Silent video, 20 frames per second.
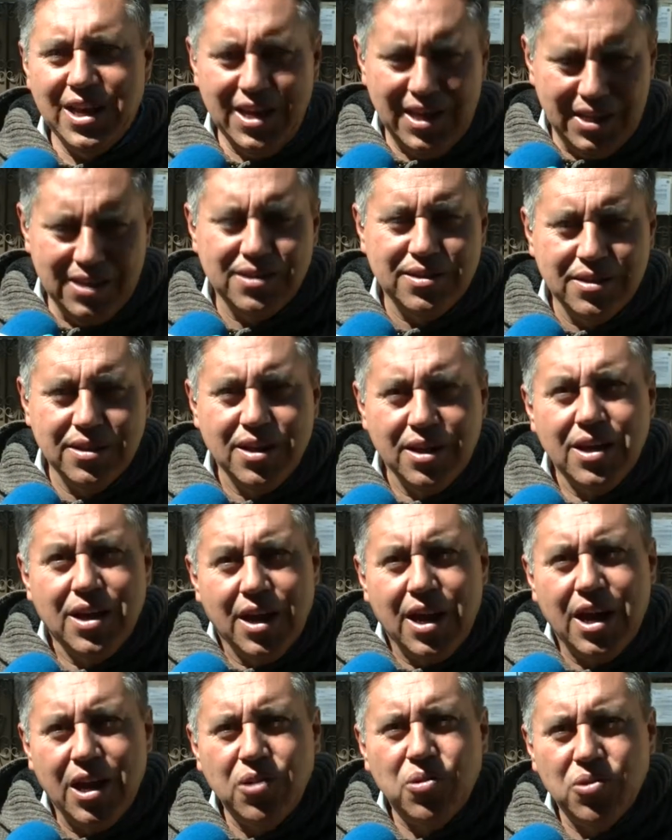que es
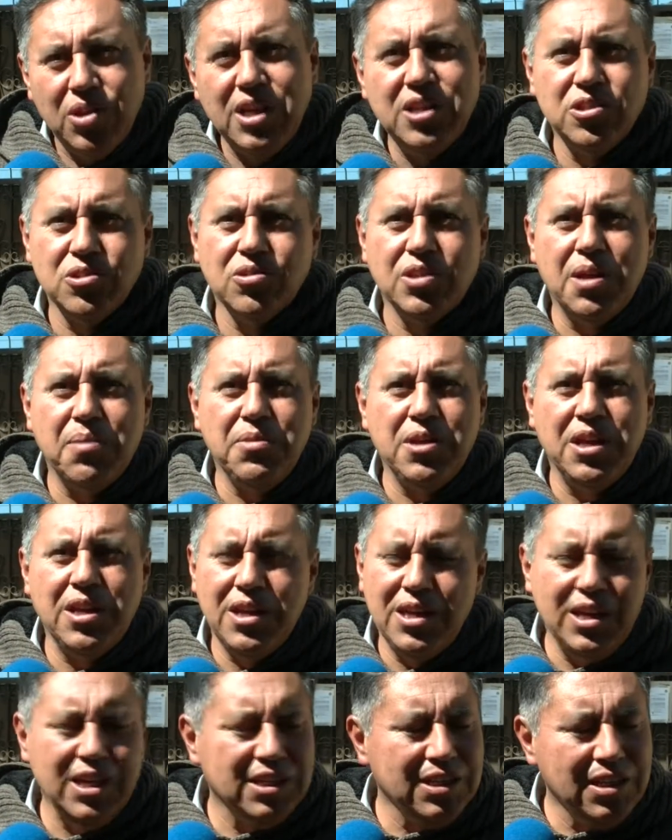algo denso
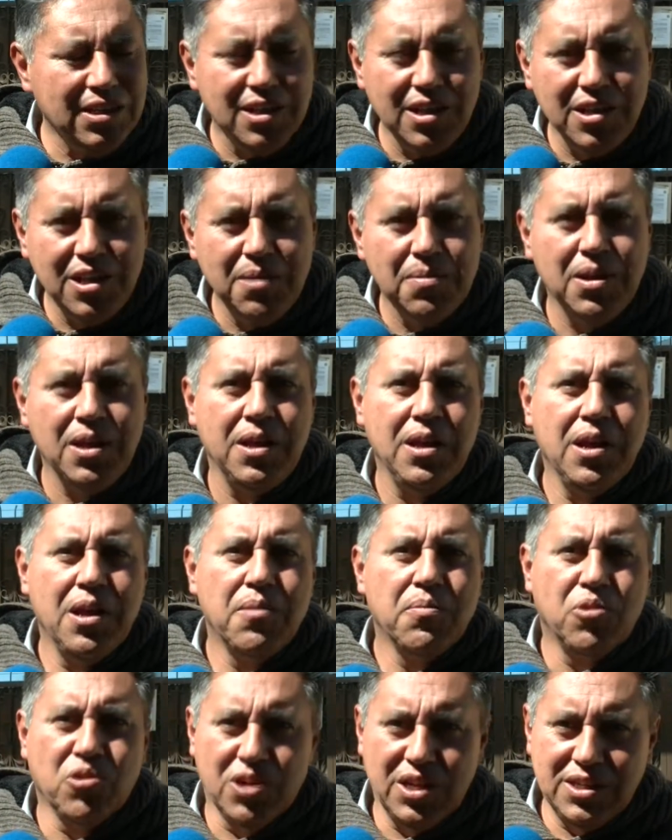también y es entendible
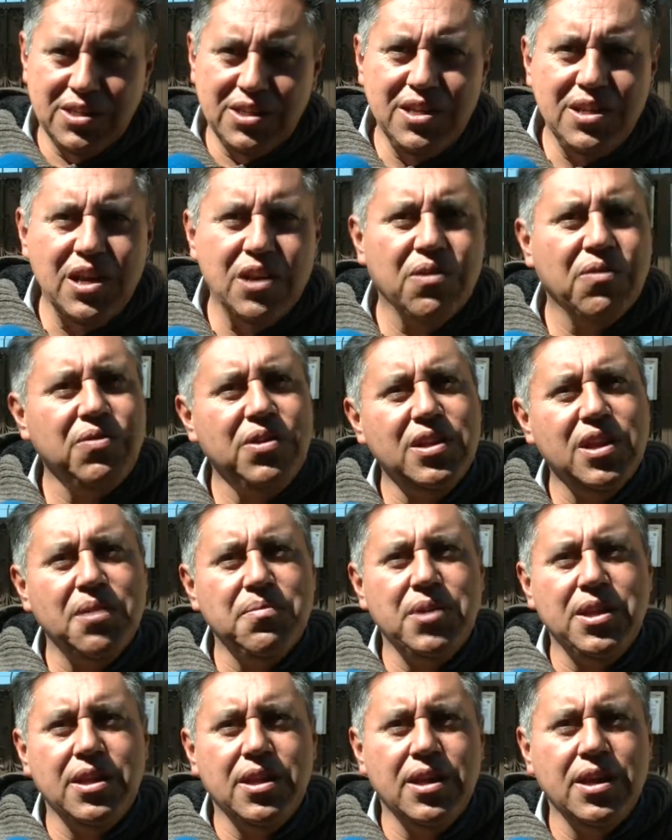porque es dinero
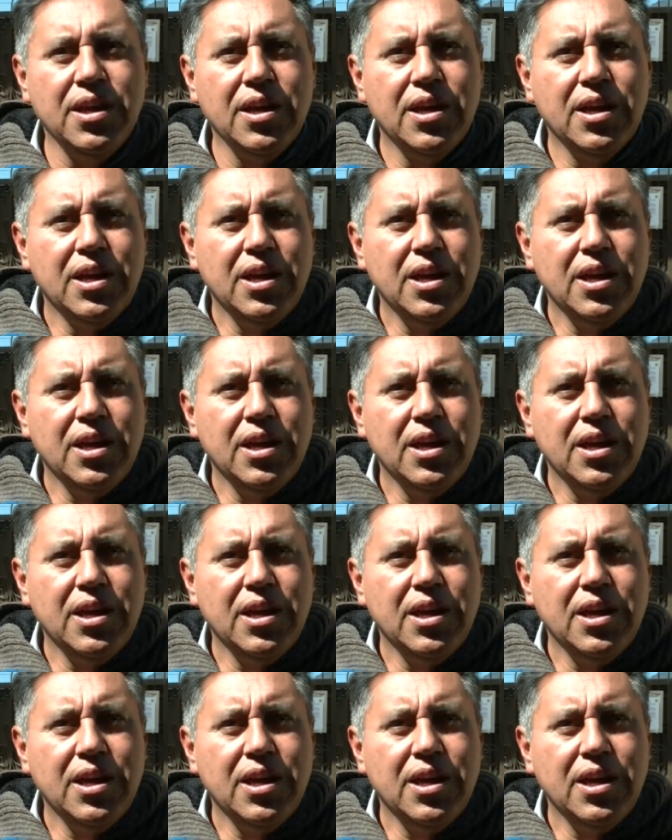finalmente,